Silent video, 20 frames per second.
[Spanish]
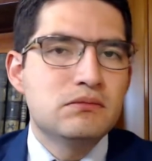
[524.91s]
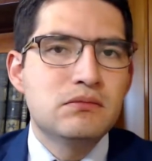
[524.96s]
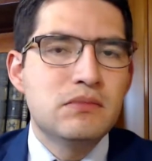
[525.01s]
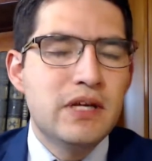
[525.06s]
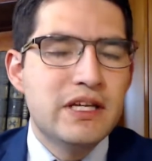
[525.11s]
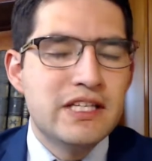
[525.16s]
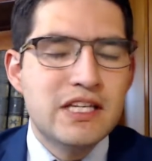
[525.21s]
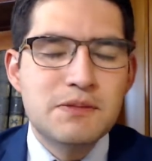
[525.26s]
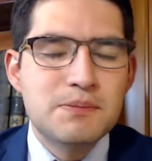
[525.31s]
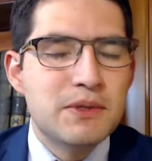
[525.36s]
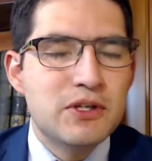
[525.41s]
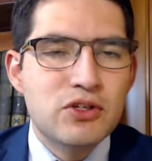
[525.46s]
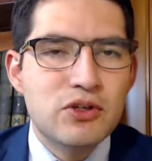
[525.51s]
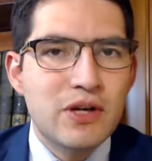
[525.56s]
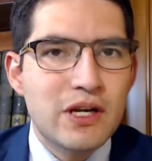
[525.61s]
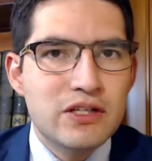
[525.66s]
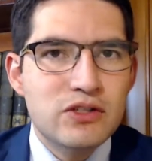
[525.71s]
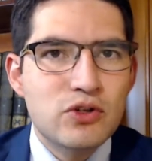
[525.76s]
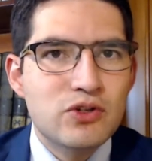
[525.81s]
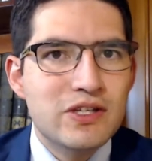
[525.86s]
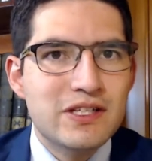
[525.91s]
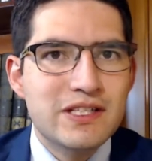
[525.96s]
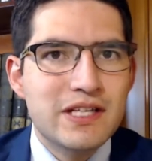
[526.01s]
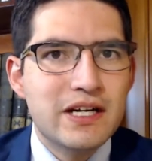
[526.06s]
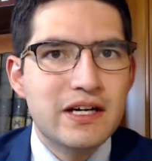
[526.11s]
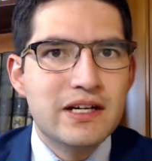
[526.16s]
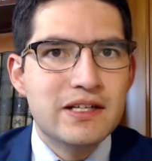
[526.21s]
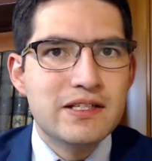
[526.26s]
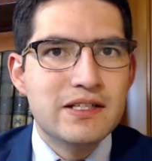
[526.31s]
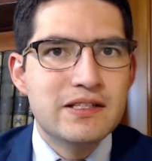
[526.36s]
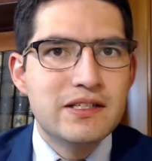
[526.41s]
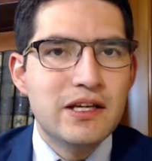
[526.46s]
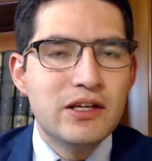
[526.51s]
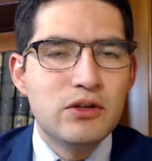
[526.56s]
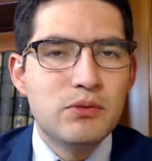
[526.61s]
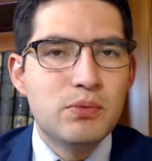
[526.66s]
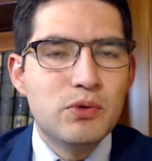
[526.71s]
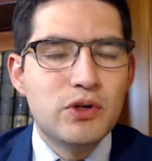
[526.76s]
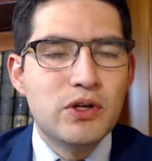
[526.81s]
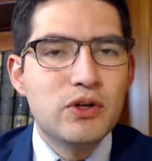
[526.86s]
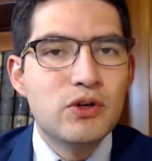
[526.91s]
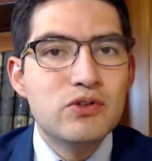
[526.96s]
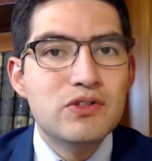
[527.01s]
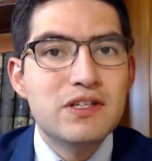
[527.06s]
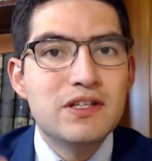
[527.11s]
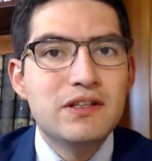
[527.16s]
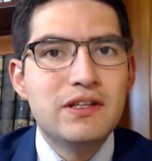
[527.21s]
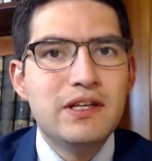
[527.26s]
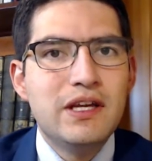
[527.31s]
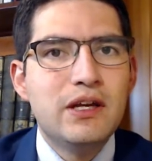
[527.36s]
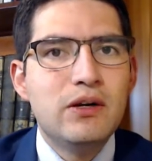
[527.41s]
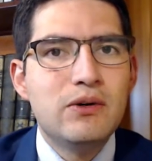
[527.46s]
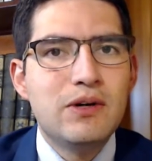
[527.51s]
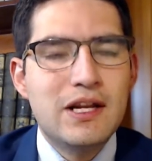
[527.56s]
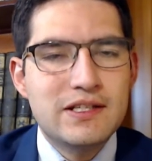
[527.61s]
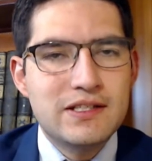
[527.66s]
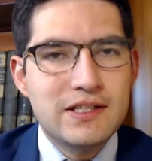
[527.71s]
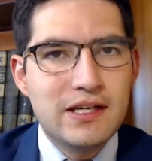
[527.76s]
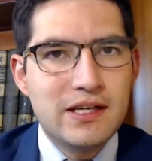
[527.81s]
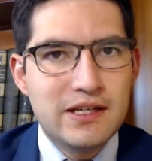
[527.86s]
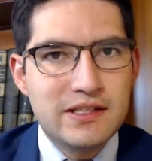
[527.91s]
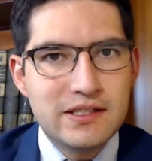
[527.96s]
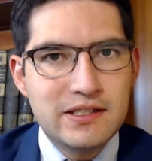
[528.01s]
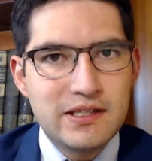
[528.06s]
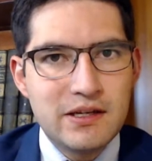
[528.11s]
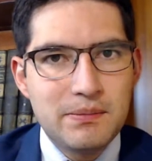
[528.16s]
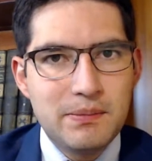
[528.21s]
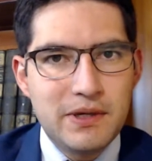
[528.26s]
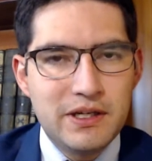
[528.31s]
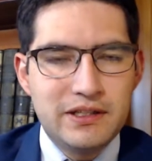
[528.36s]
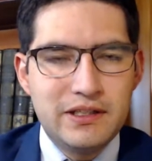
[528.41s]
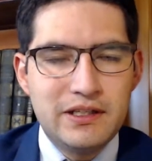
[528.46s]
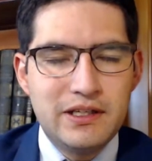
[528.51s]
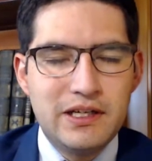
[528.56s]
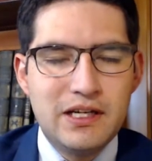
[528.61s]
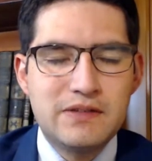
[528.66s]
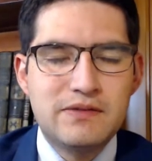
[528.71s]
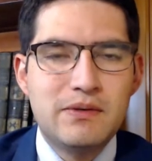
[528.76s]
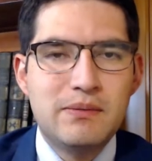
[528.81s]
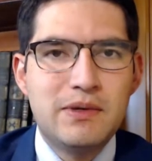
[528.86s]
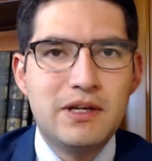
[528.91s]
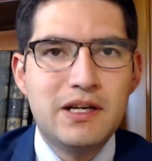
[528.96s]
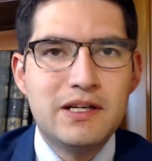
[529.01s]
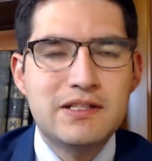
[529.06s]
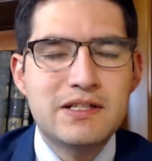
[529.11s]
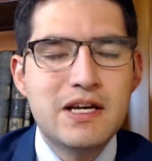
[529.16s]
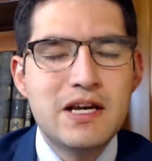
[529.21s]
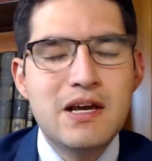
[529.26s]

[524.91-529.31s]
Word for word: Esas personas no se están resistiendo porque no sintieron las ganas de ser parte de las familias.